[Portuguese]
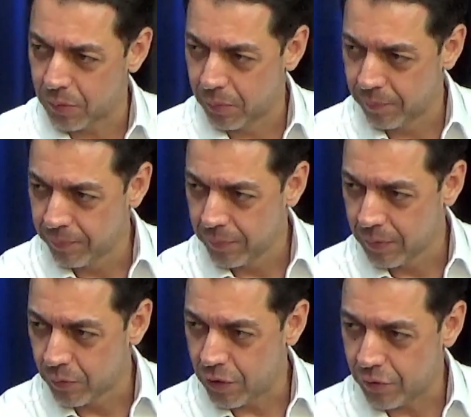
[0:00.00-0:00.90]
Ou
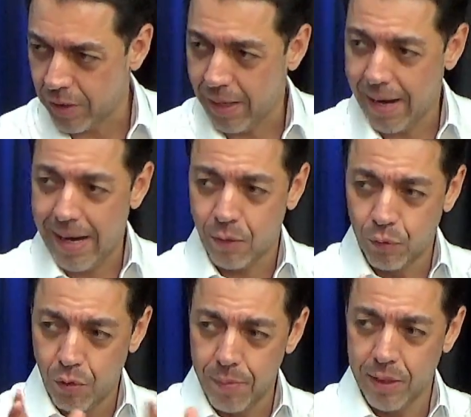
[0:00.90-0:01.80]
seja, é a
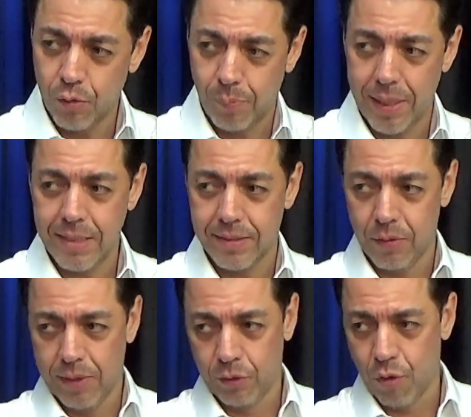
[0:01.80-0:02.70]
economia do país sendo
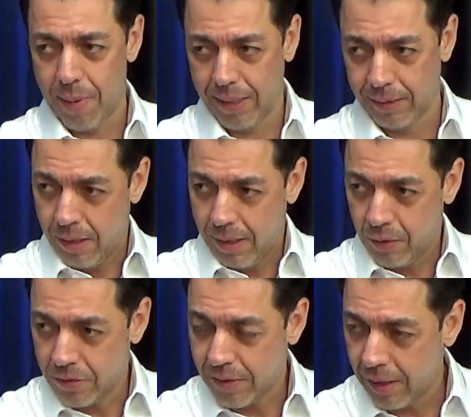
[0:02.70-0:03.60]
retomada. A
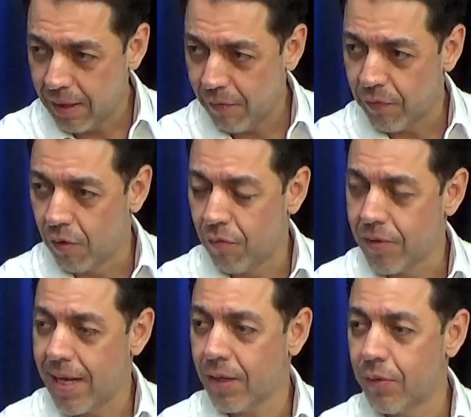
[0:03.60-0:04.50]
nossa linha
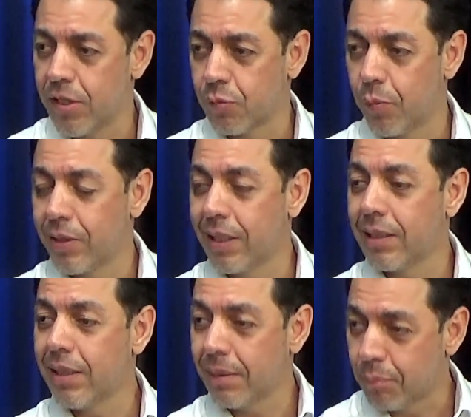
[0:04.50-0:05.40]
ferroviária corresponde a
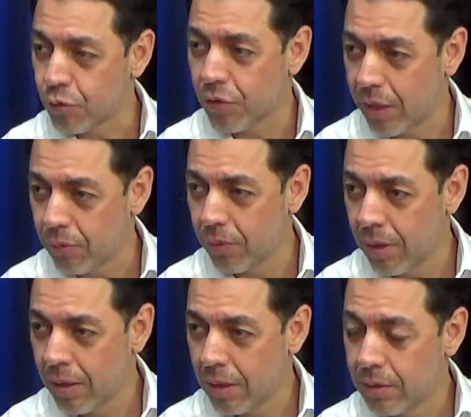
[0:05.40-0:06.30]
30%
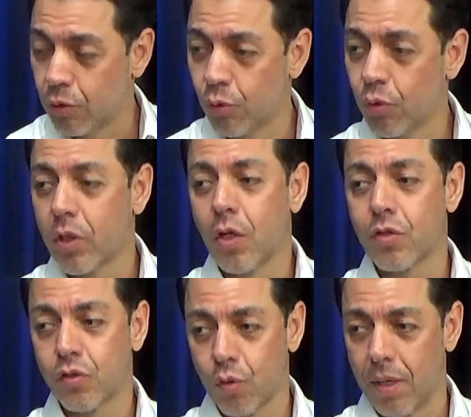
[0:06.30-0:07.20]
de tudo que nós
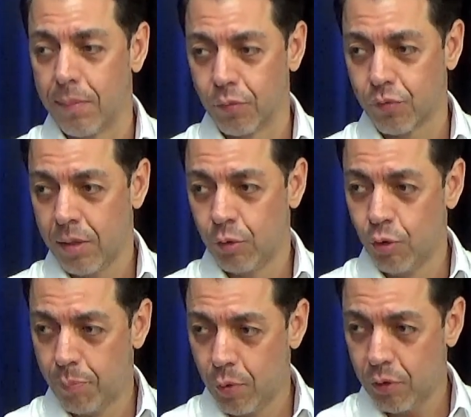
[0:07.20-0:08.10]
escoamos, do
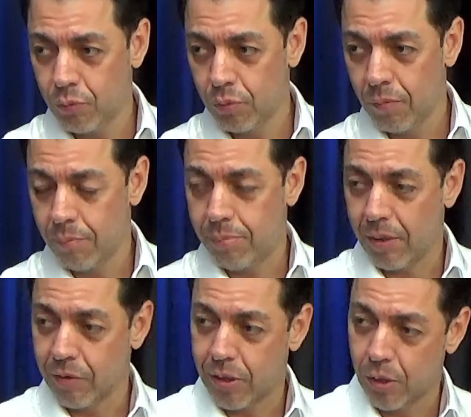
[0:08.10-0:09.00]
porto para
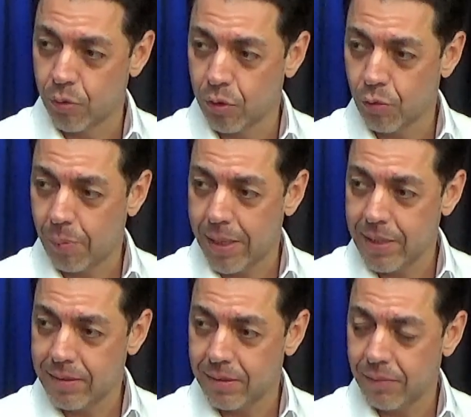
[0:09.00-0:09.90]
o interior do
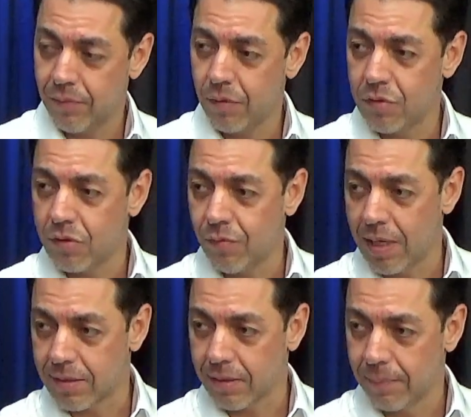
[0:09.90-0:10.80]
país e
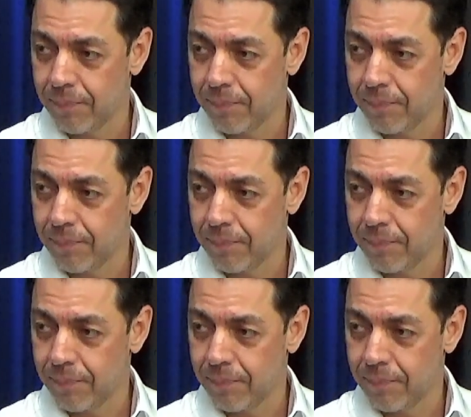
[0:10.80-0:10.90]
vice-versa.